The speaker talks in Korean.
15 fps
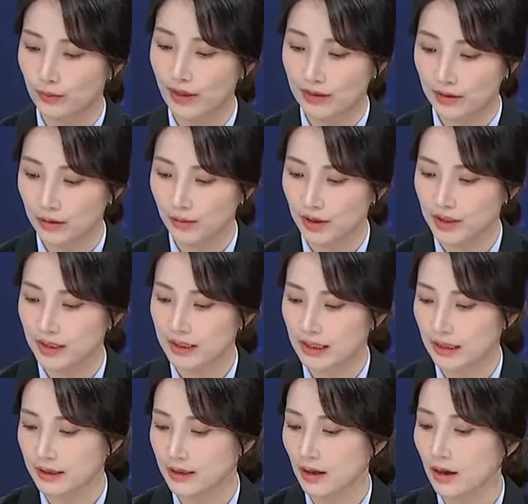말씀하신
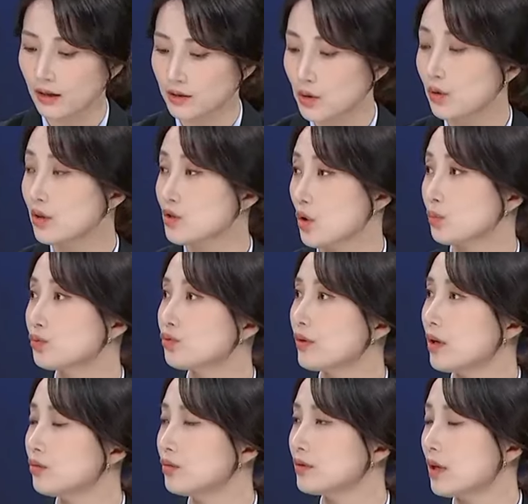자차 처리 접수를
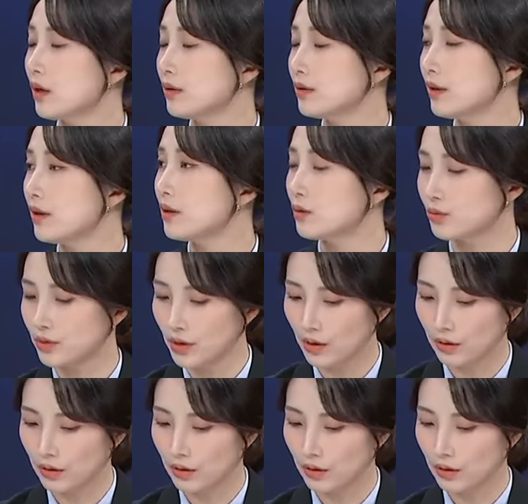해둔 상태이고요.